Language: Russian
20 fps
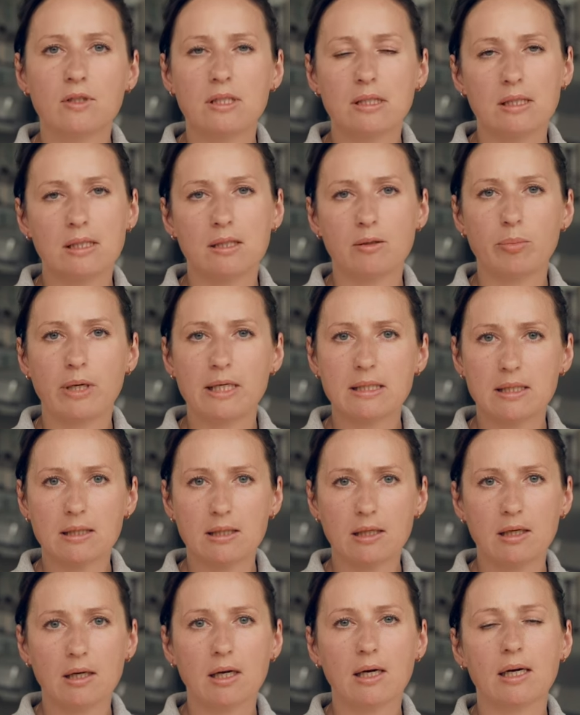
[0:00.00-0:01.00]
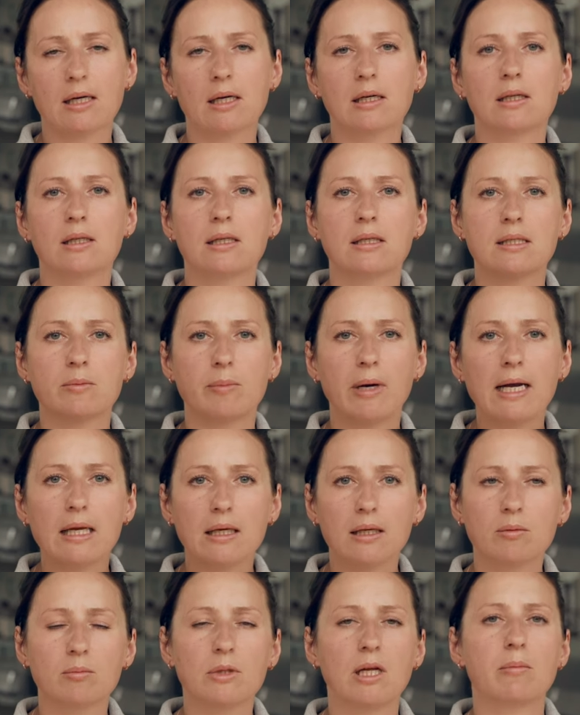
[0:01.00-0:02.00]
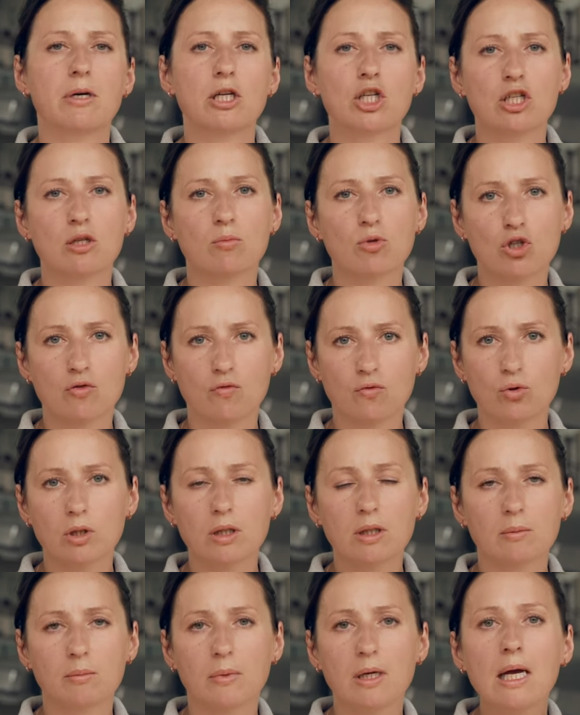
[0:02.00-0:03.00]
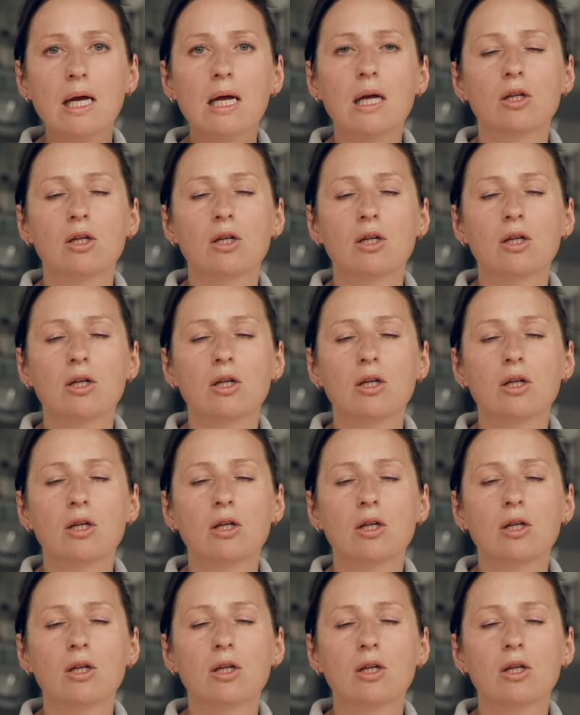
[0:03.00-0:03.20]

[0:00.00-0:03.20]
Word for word: вести себя с ней как э, с маленьким домашним животным,